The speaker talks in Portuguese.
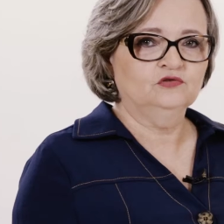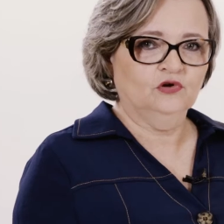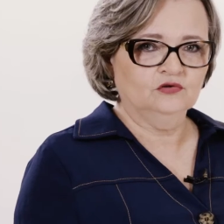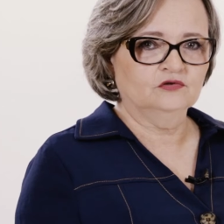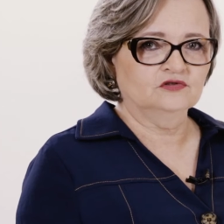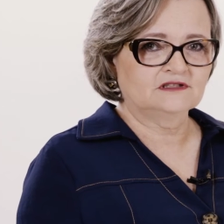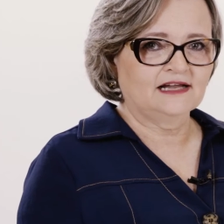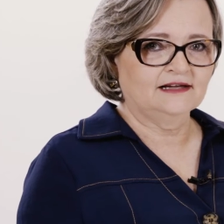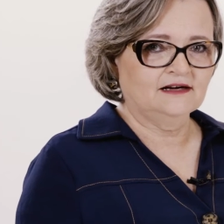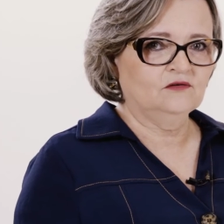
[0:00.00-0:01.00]
dono do
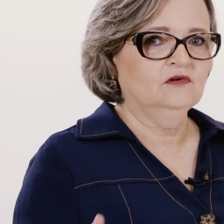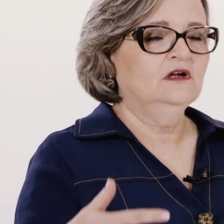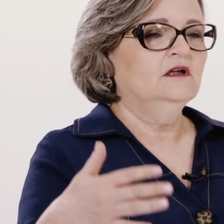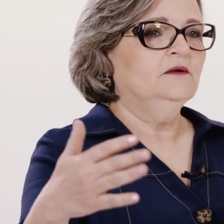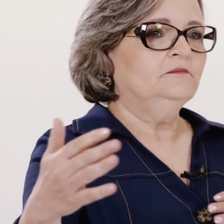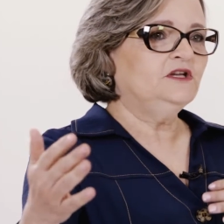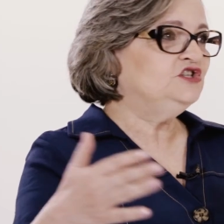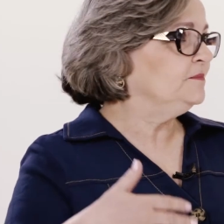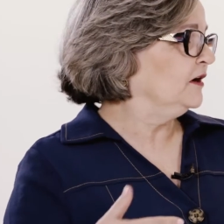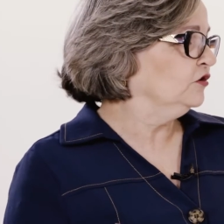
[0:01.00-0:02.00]
salão
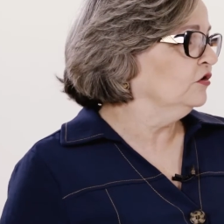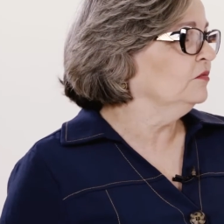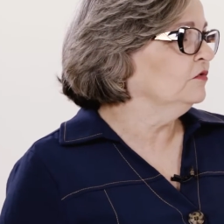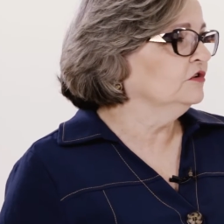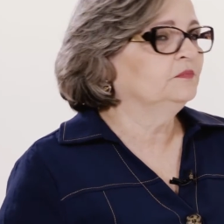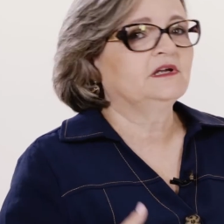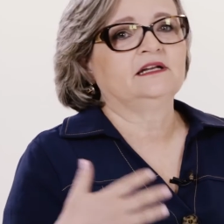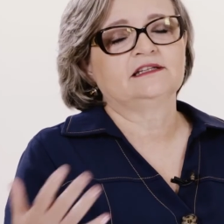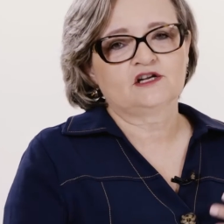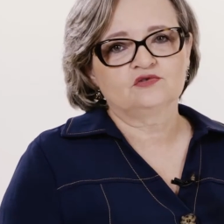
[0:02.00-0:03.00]
pedir para todo mundo, porque
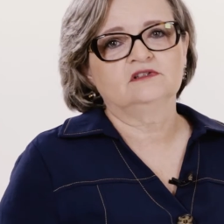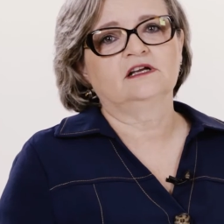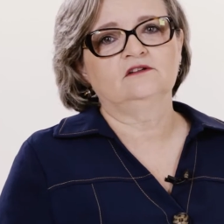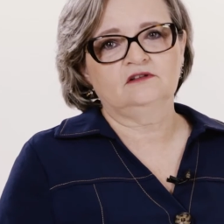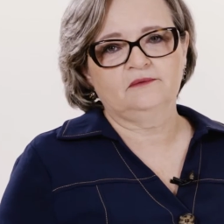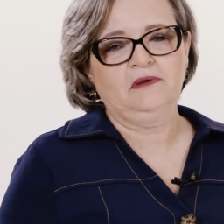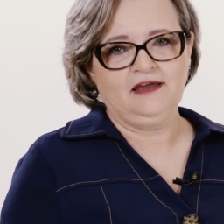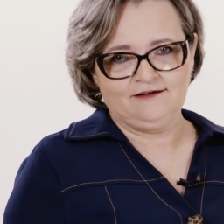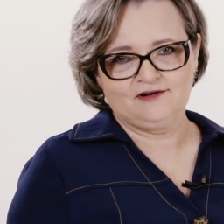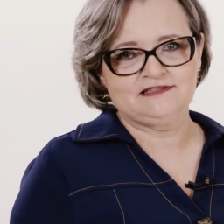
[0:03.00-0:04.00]
ele está ajudando
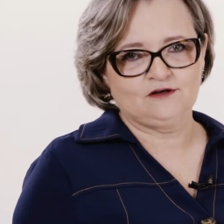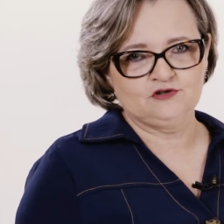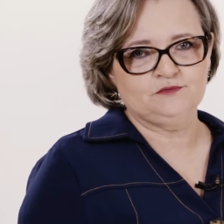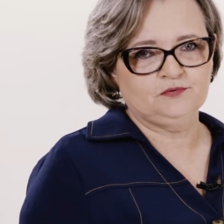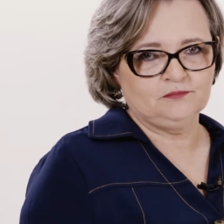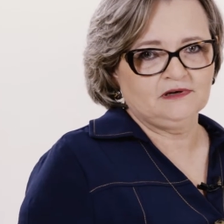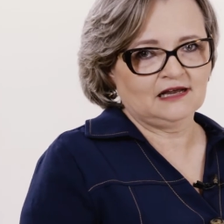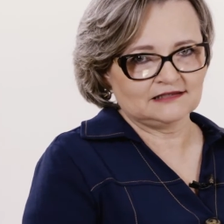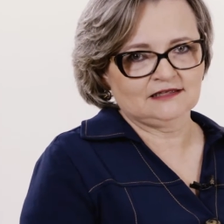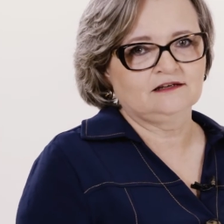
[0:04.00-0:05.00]
também com a saúde
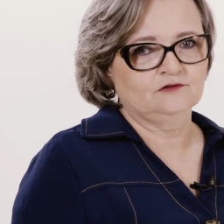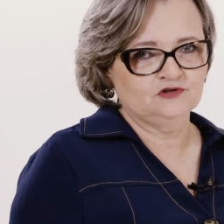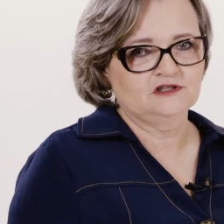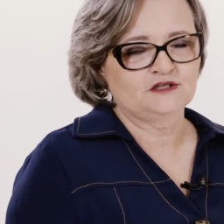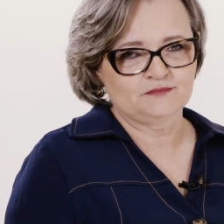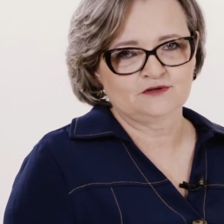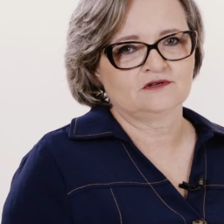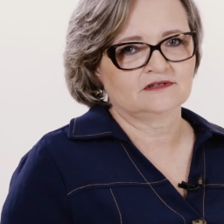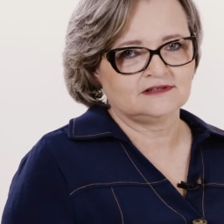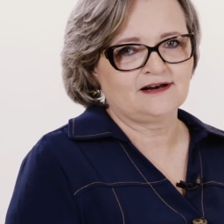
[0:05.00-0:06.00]
pública e a saúde das
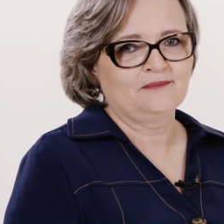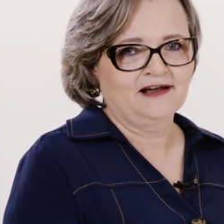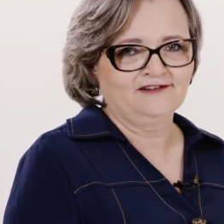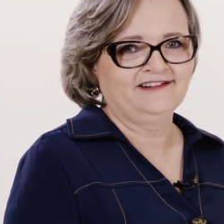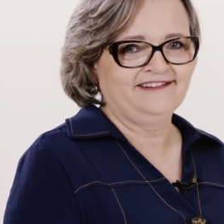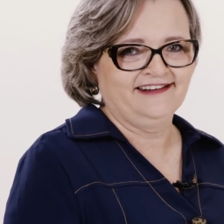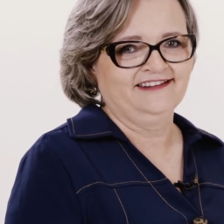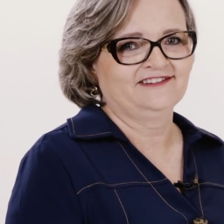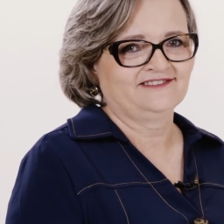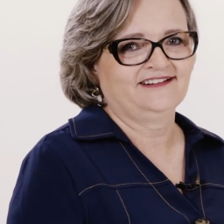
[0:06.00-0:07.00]
pessoas que trabalham ali
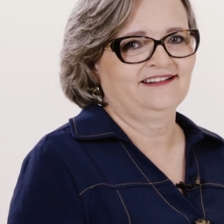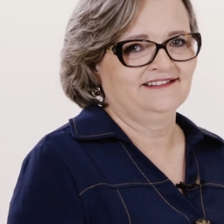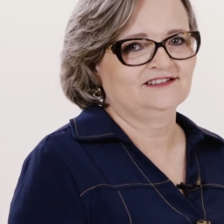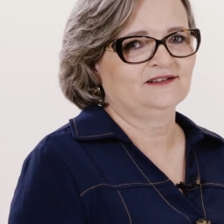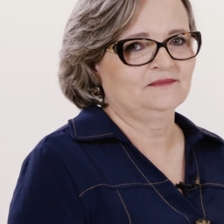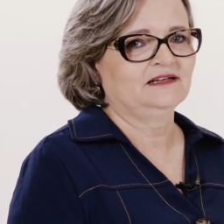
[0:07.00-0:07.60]
dentro, né? Isso é